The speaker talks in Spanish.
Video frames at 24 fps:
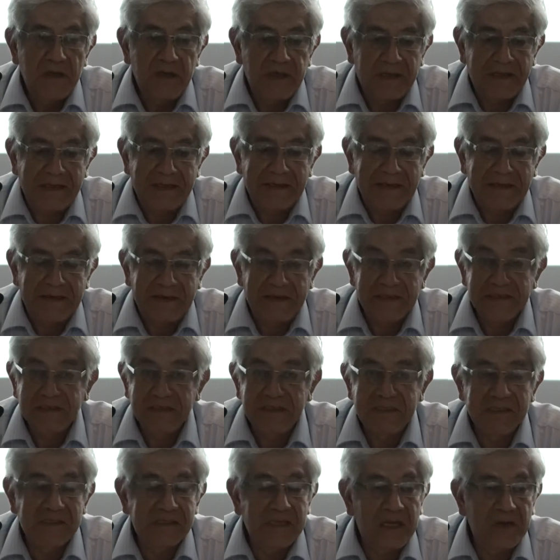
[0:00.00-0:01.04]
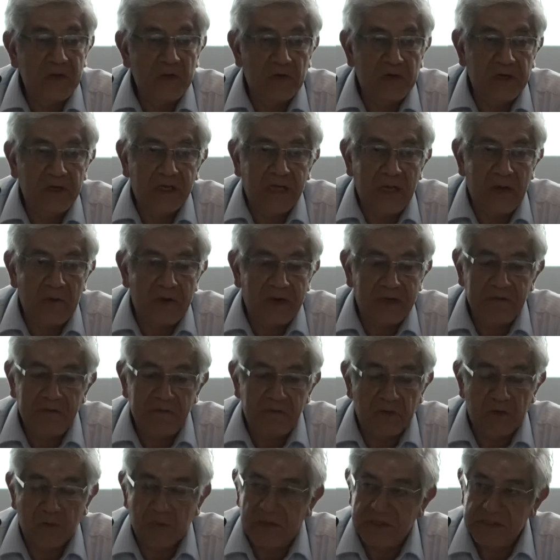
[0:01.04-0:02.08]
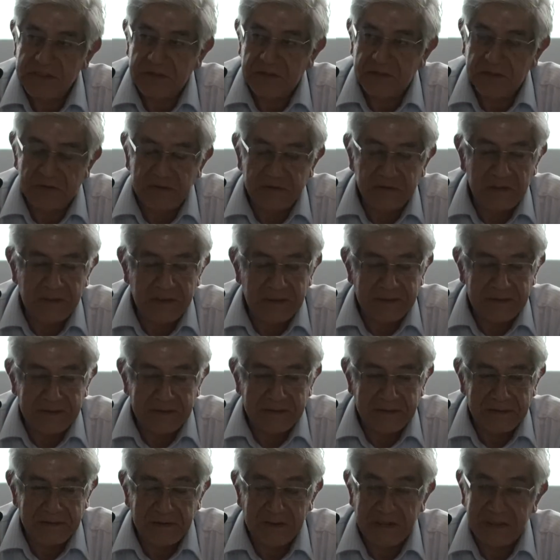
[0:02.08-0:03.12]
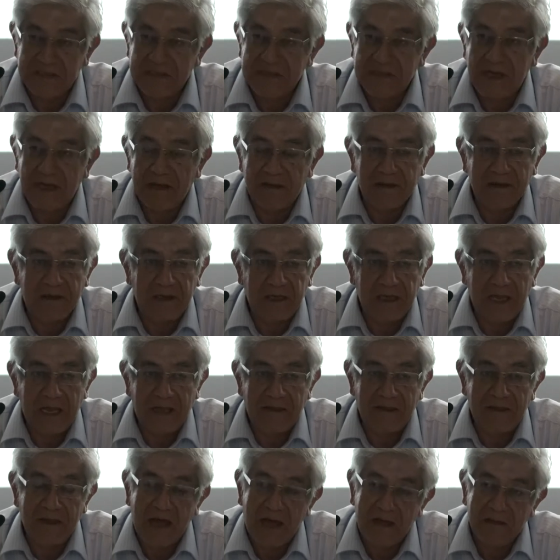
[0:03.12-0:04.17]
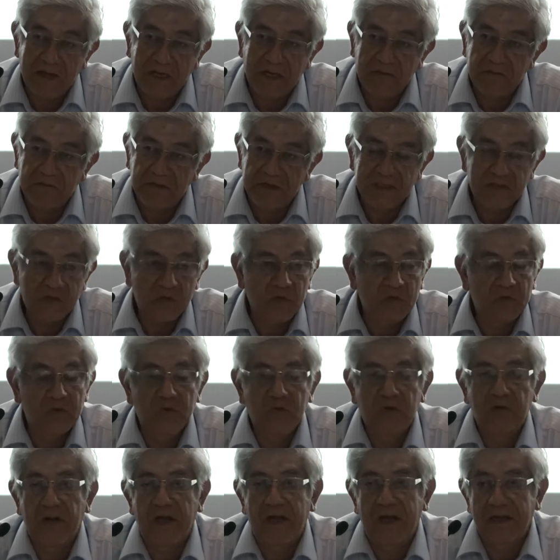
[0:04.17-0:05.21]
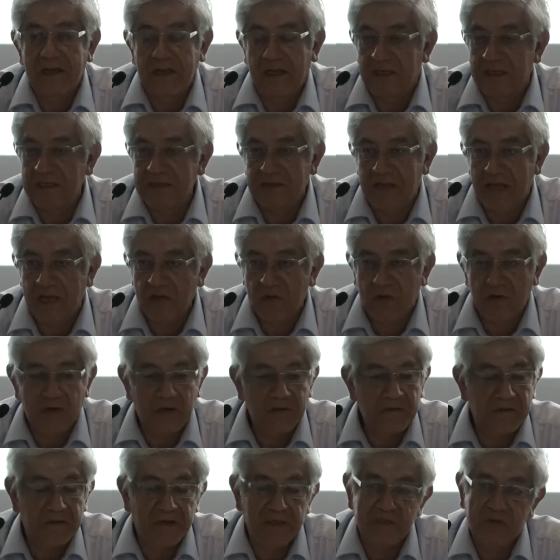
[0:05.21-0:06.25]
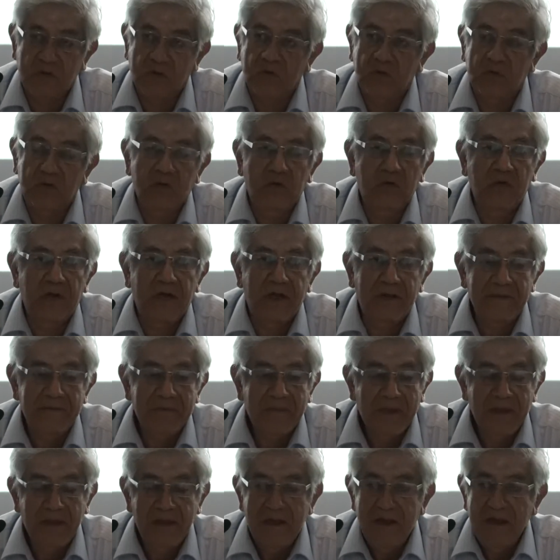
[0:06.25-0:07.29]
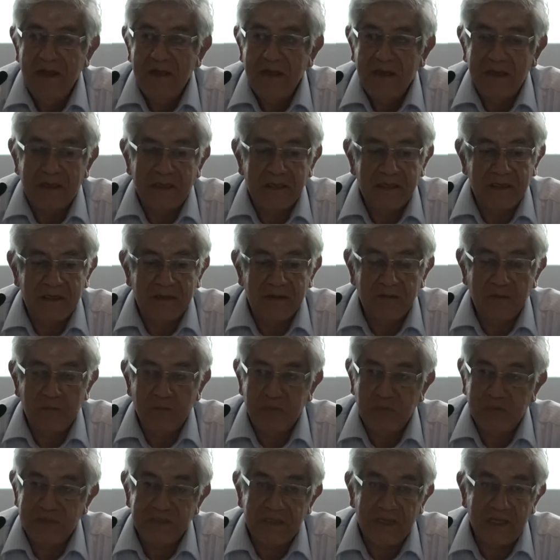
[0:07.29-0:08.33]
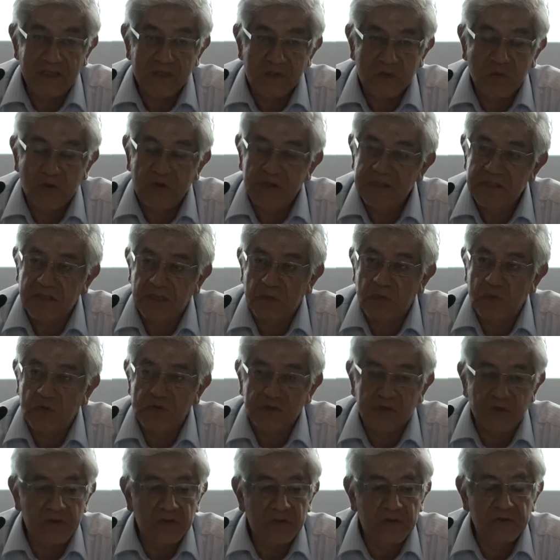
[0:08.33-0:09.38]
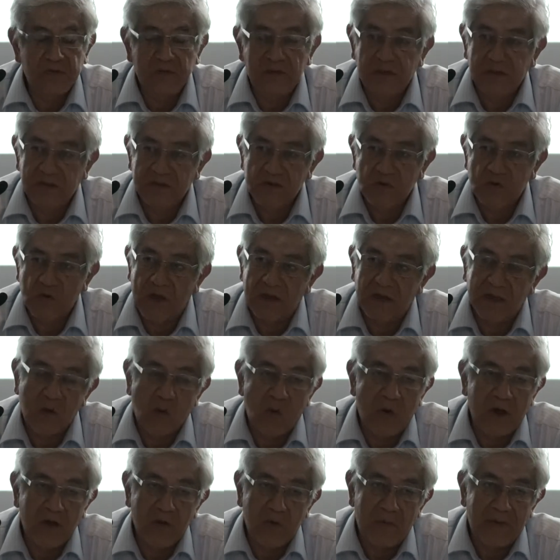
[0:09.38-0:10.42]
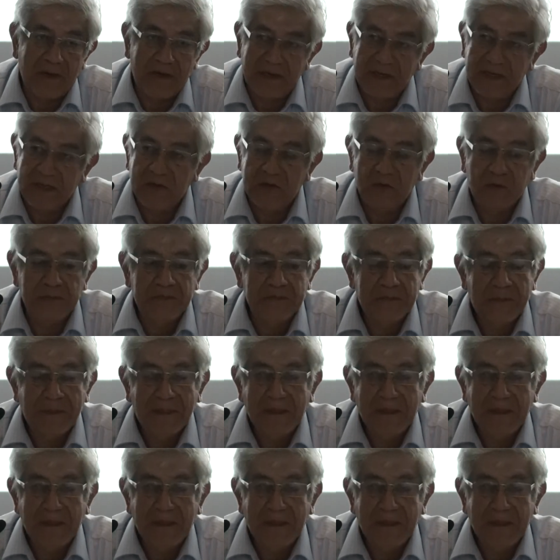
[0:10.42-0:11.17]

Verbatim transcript: Eh, es necesario recabar información eh, quizá de la edad de la infraestructura, el estado de la infraestructura, eh, pues su distribución, su adecuado manejo